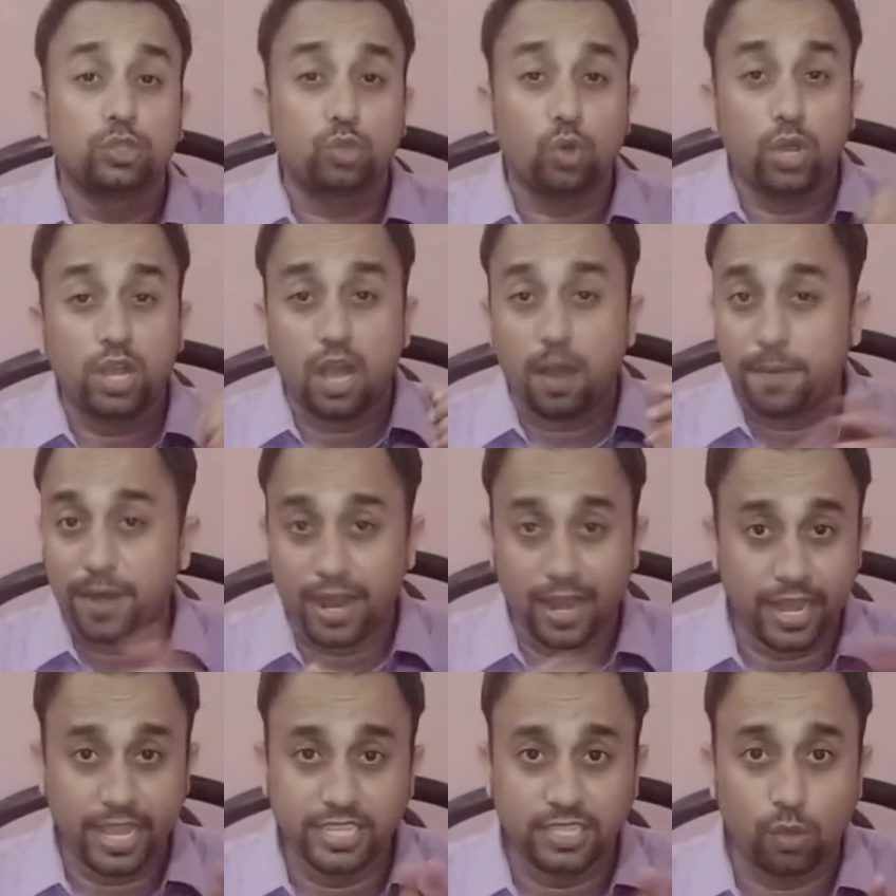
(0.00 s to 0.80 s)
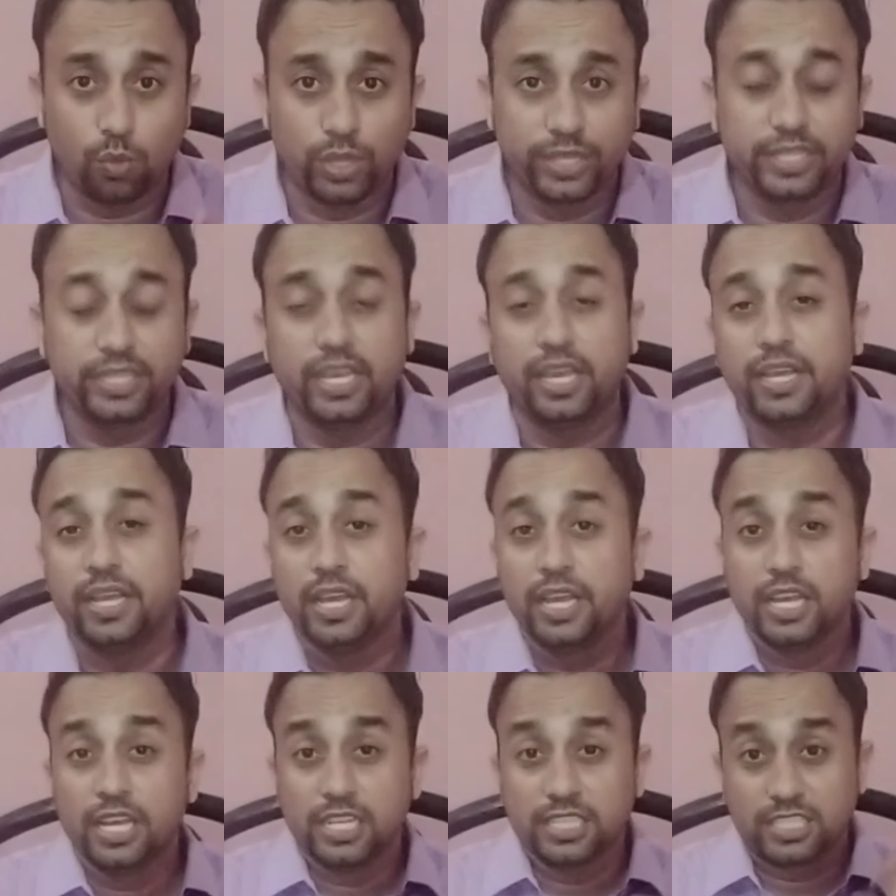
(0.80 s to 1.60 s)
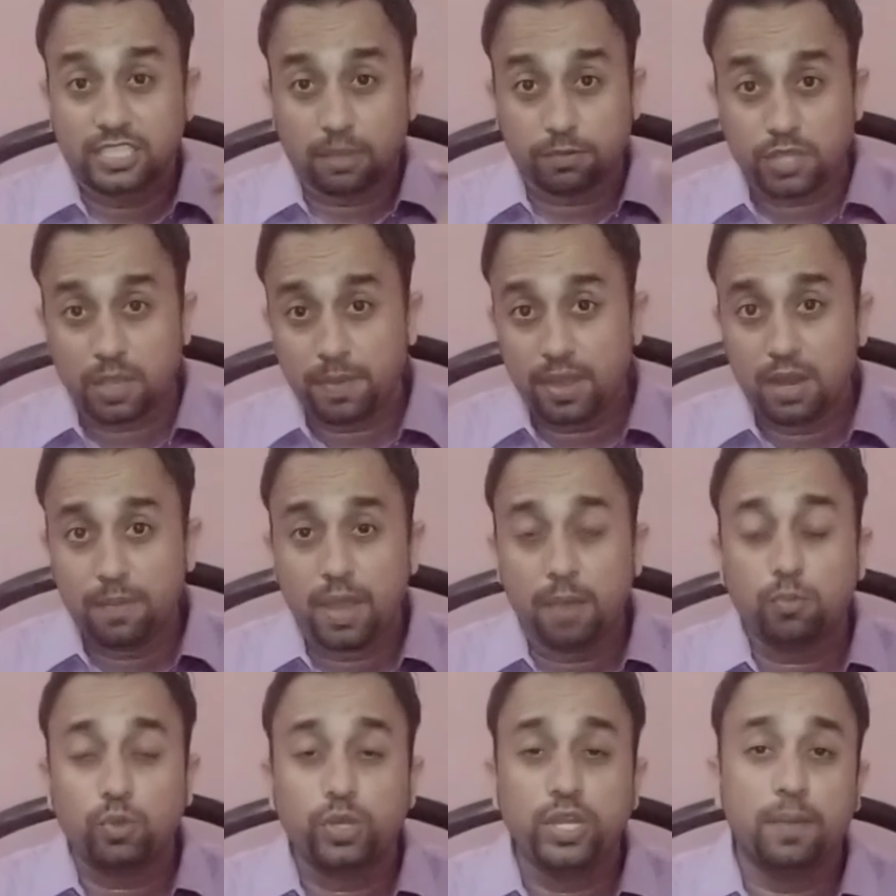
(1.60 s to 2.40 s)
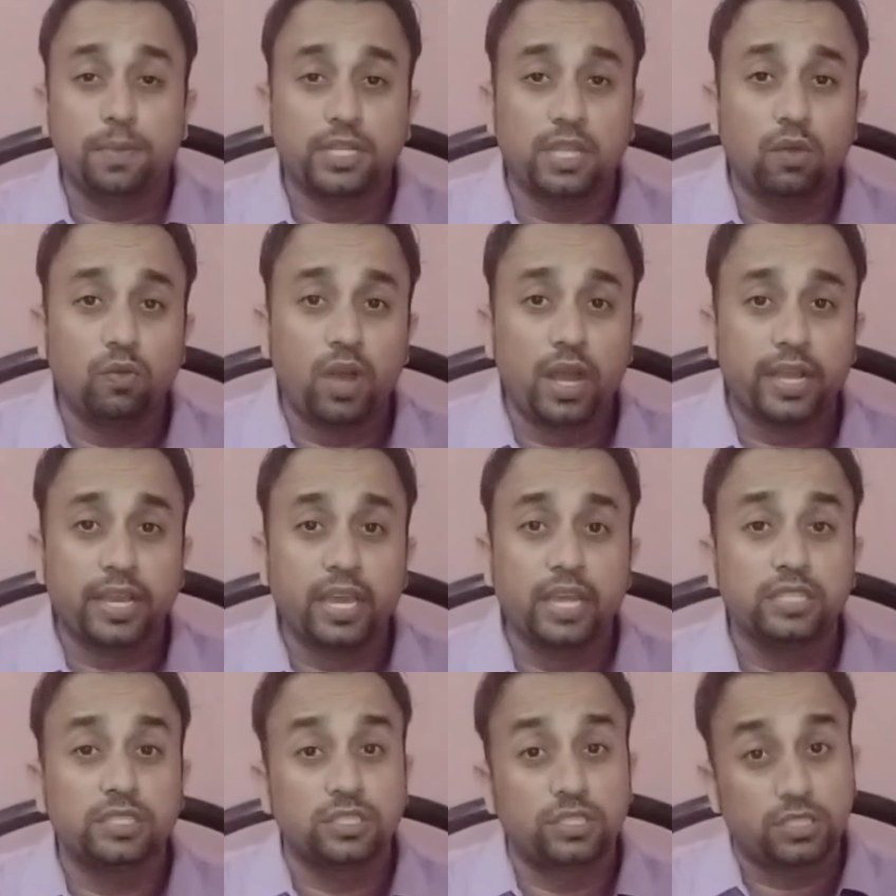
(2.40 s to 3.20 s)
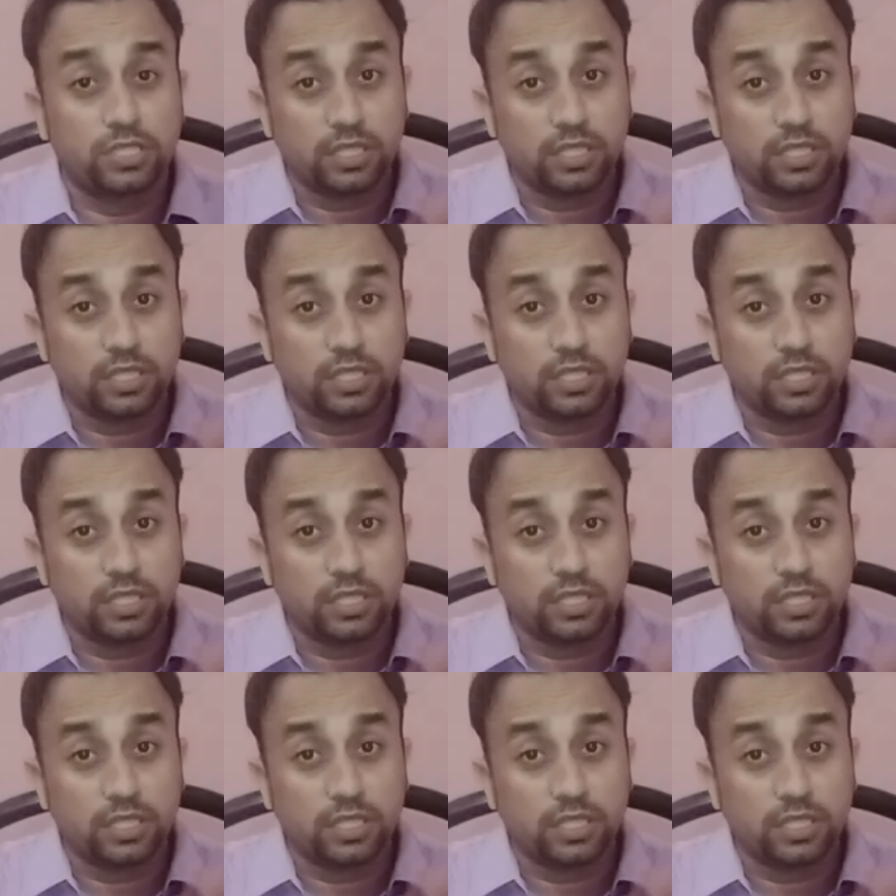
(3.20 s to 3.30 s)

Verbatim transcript: तो घबराने की जरूरत नहीं है सबसे पहले मैं आपको यह बताऊंगा कि